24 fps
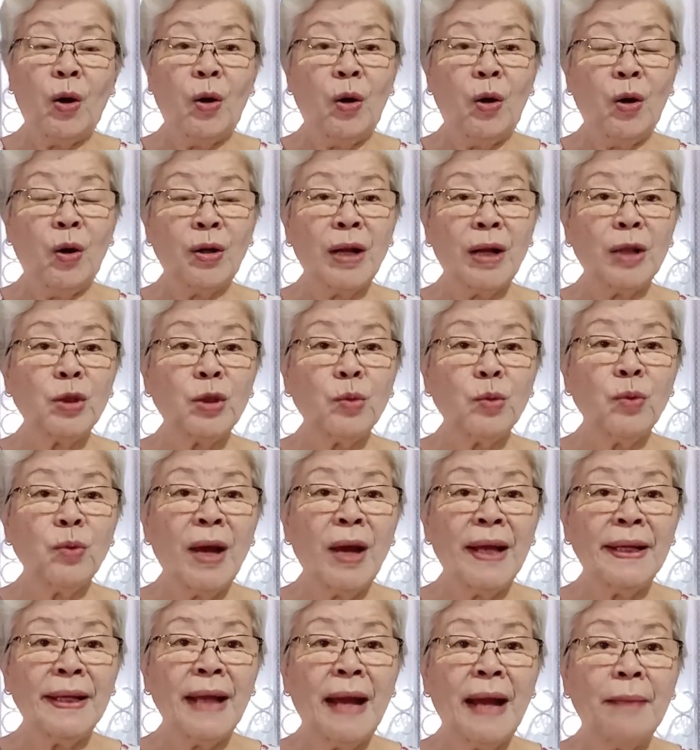orang
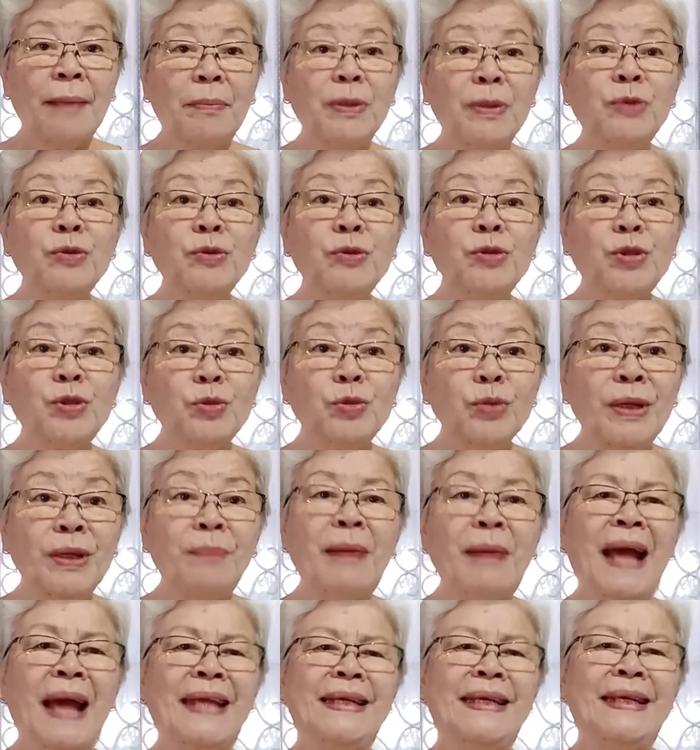tua yang menyusui
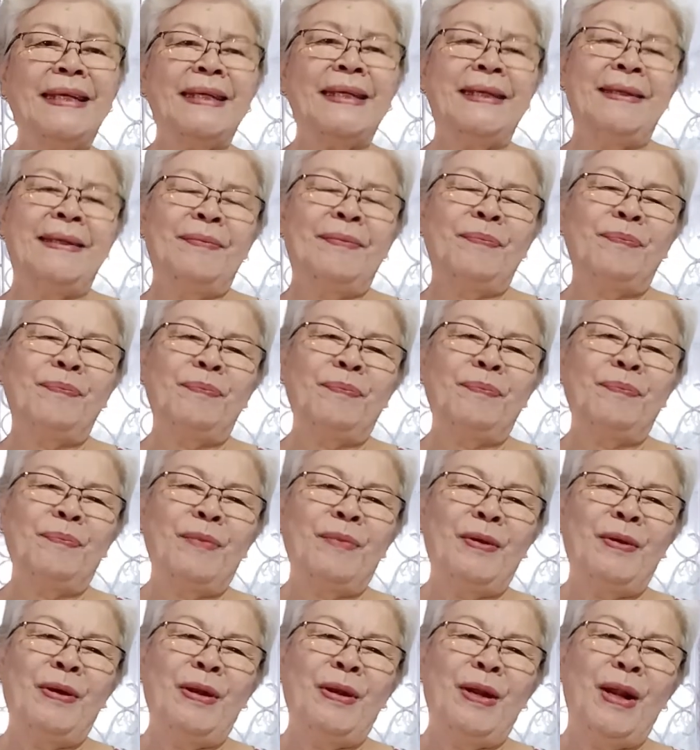bayi.
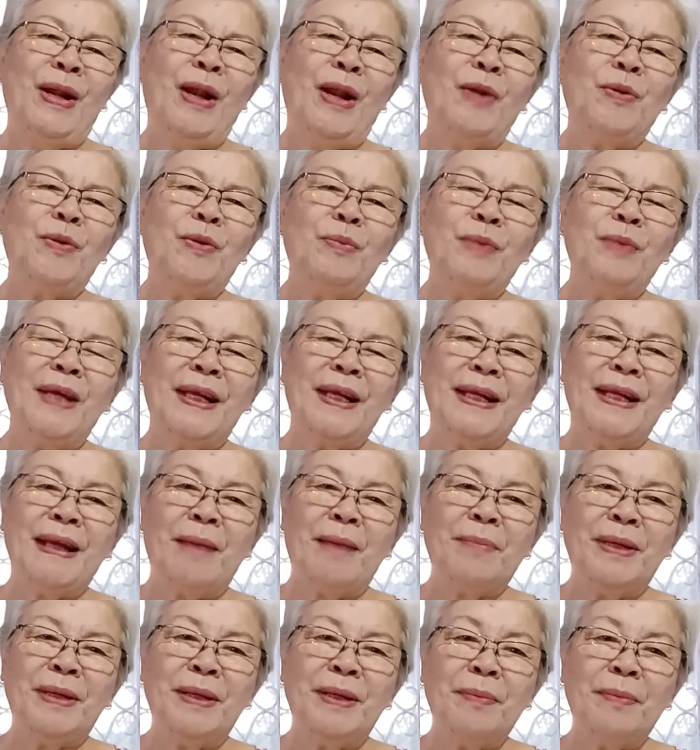Lalu
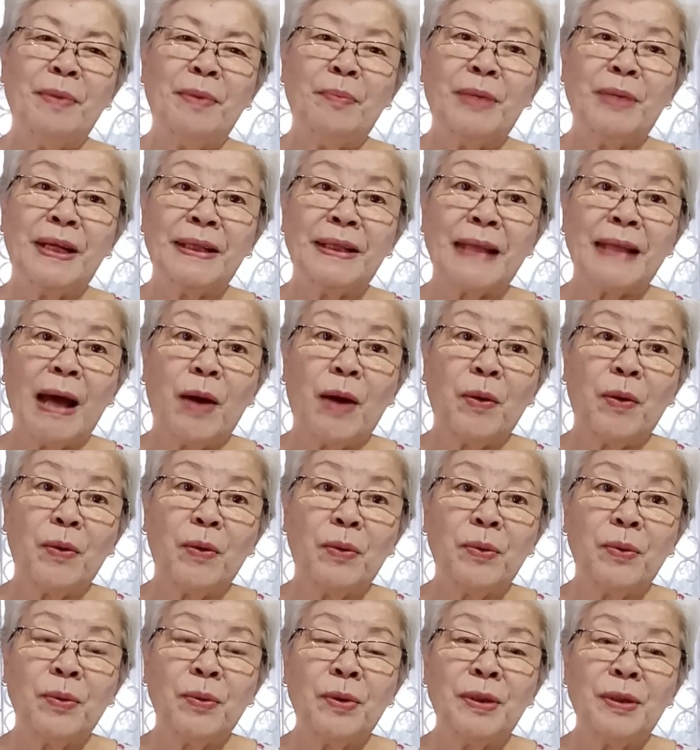Miriam ini memberitahu
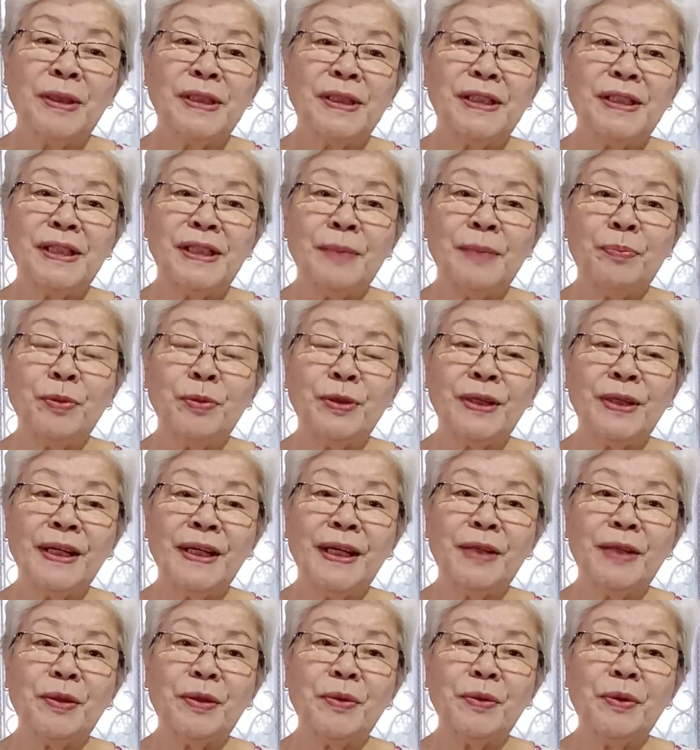si putri
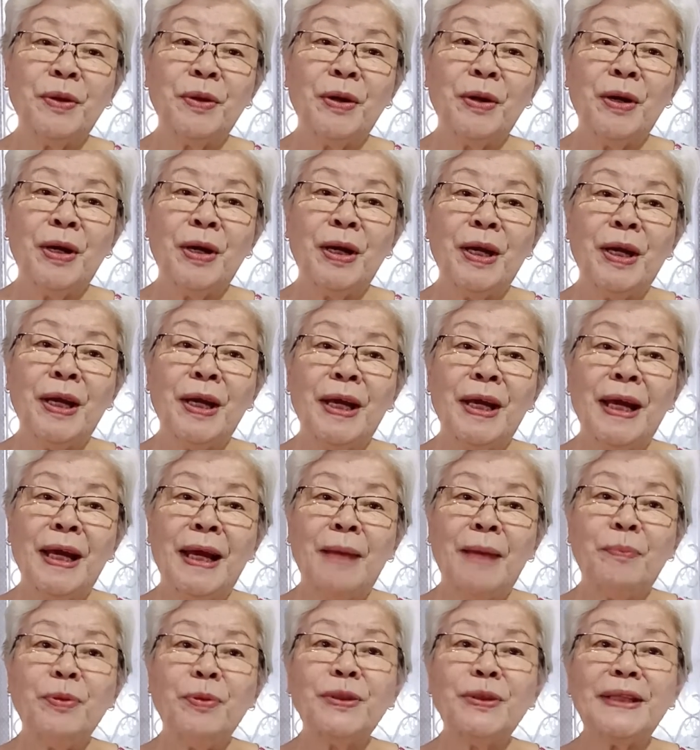itu,
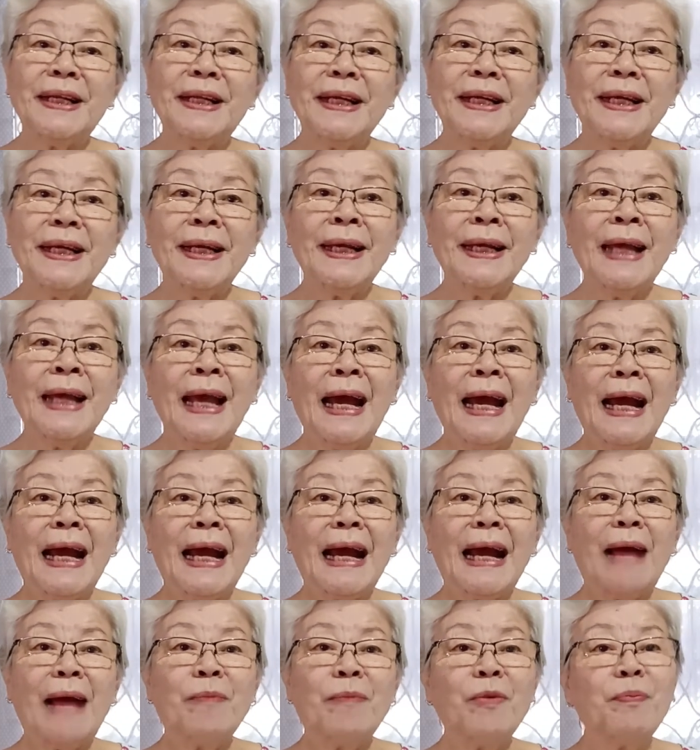Putri,
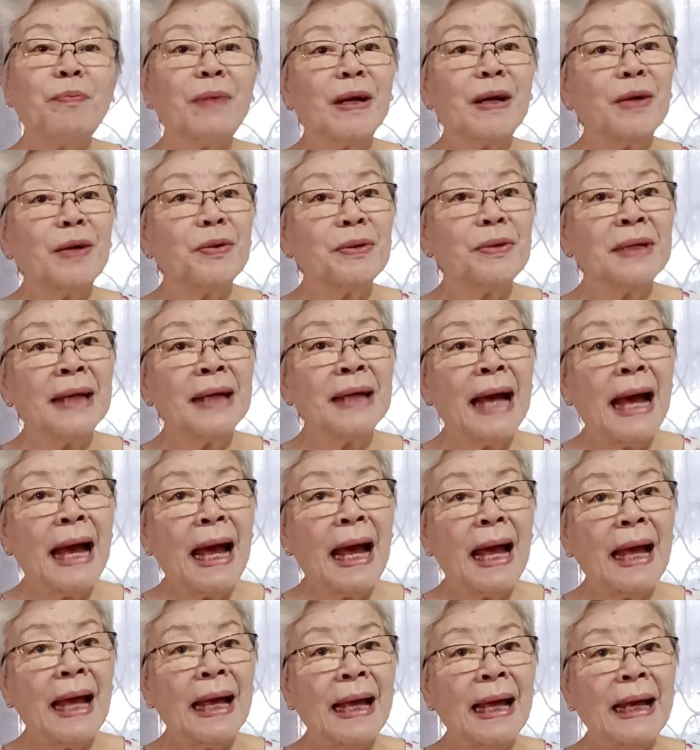kamu perlu nggak
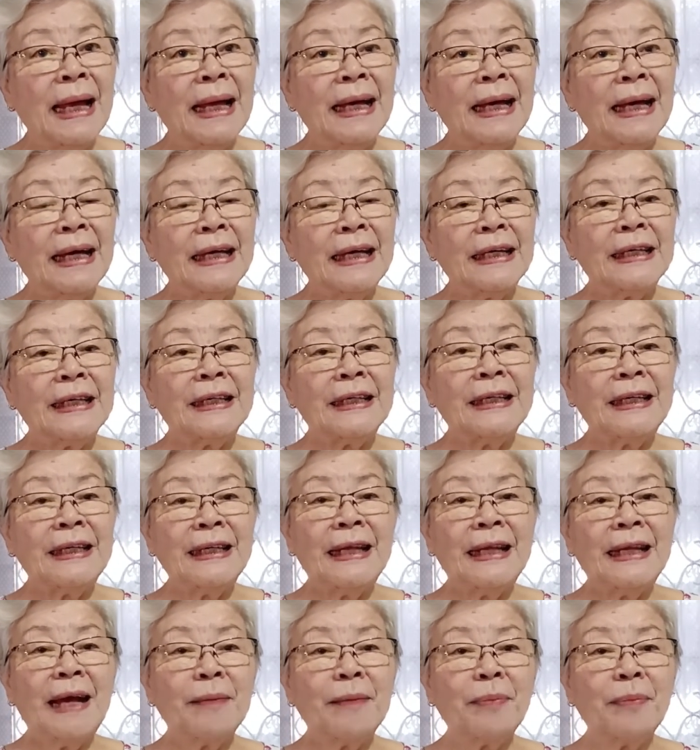uh,
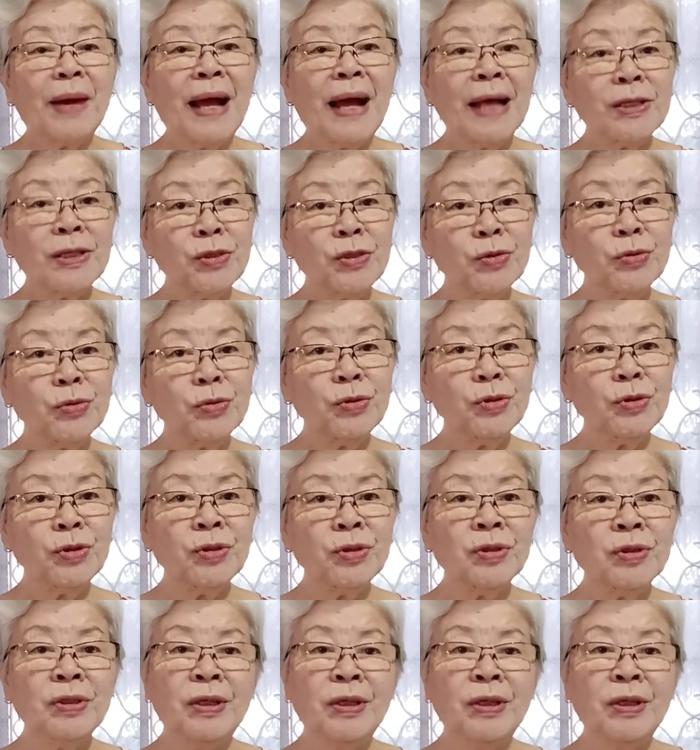inang pengasuh?